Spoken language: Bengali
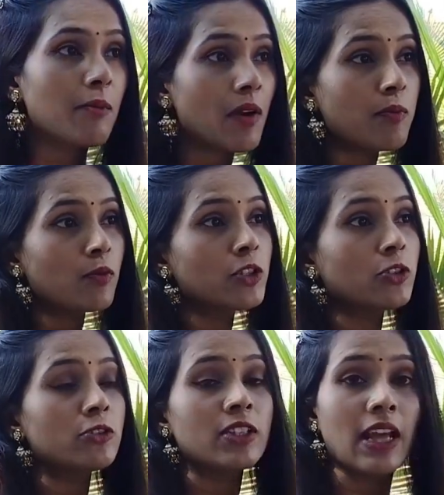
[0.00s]
তারপর
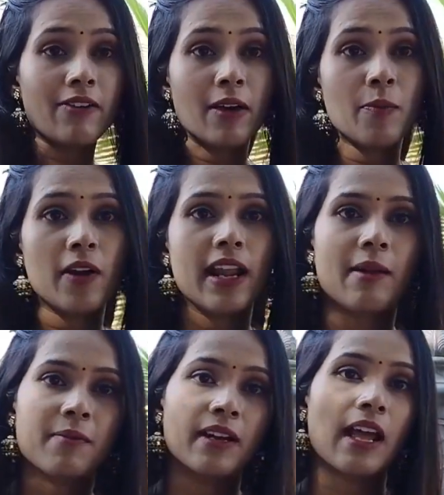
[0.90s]
পুজো টুজো দেওয়ার
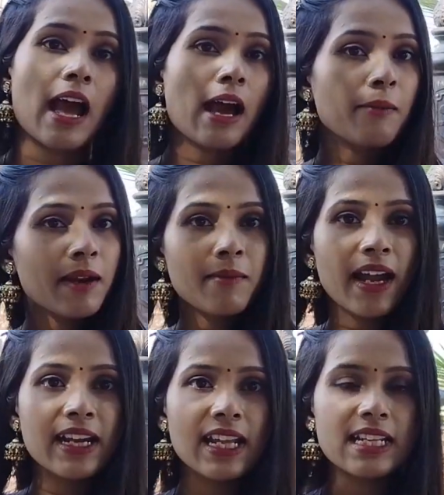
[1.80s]
পরে আপনারা
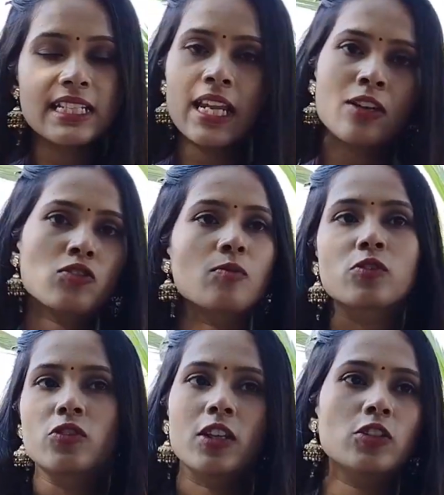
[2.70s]
আবার বাইরে এসে
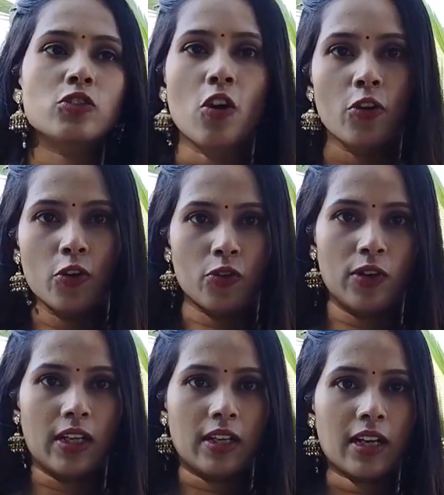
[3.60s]
সমস্ত কিছু
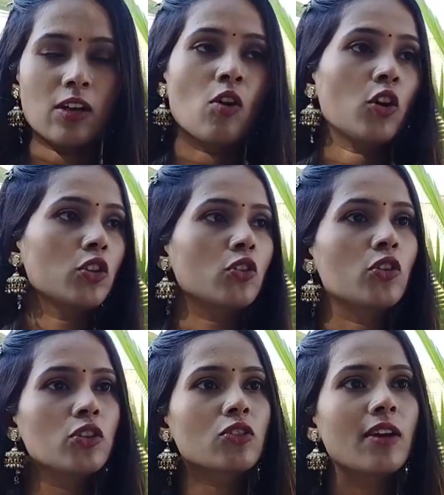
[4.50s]
সংগ্রহ করলেন কারণ
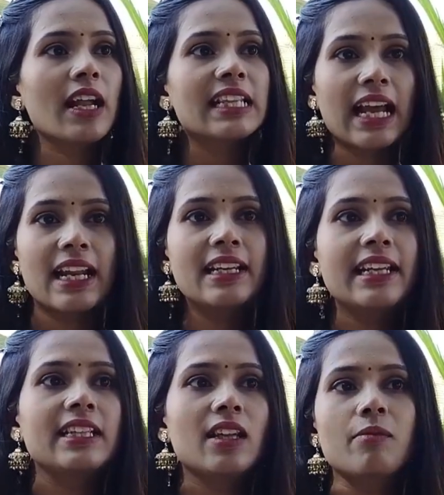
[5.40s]
অতক্ষণ তো আর
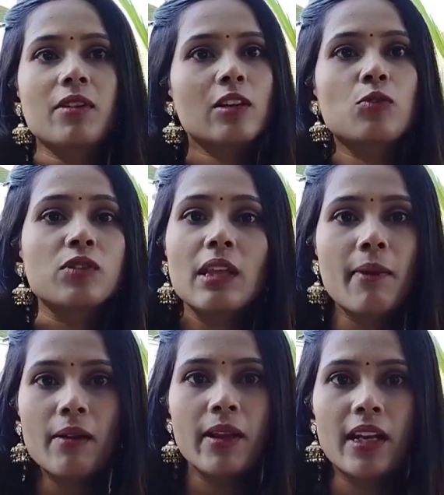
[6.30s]
ডালা নিয়ে তো আপনারা
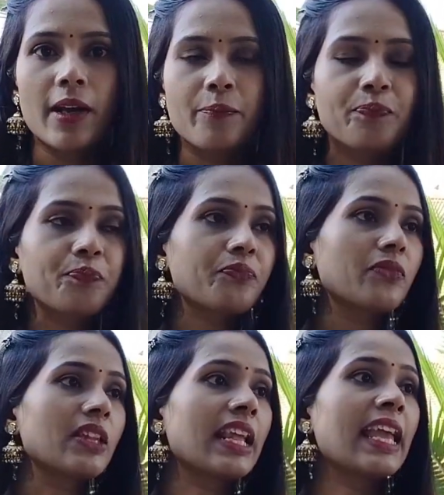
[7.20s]
ঘুরতে পারবেন না
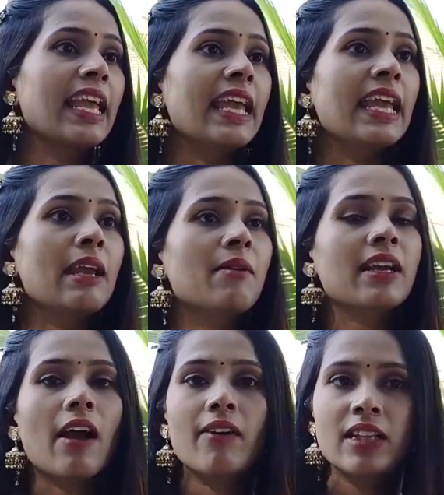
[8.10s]

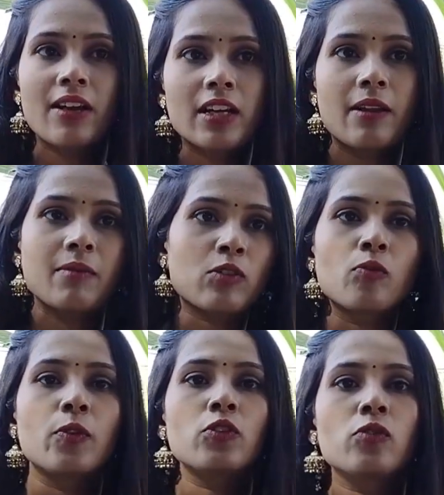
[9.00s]
এবার খাওয়া দাওয়াটা
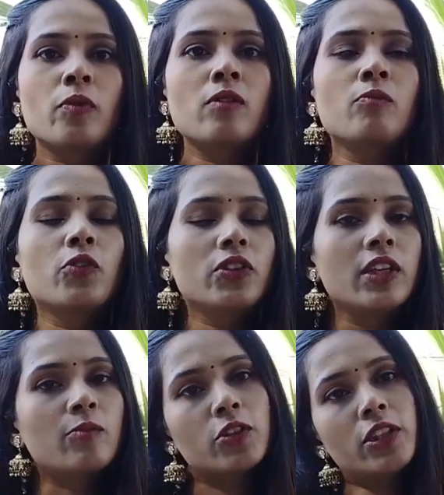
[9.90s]
আমরা কুপন টুপন
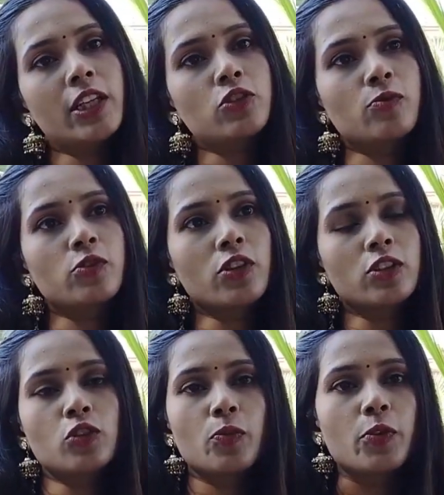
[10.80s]
মন্দিরের মধ্যে থেকে
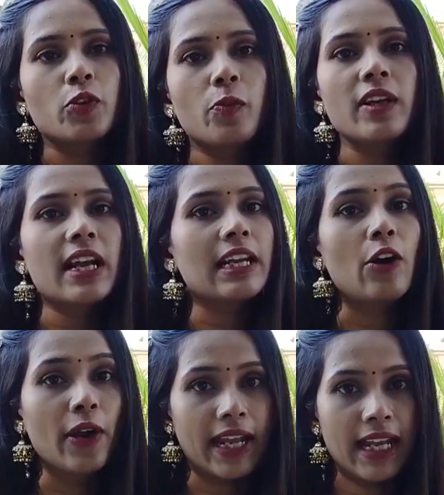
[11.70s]
সমস্ত কিছু কুপন টুপন
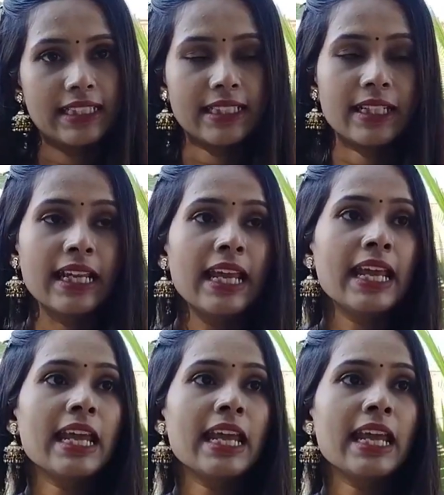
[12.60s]
কাটা হয়ে গেছে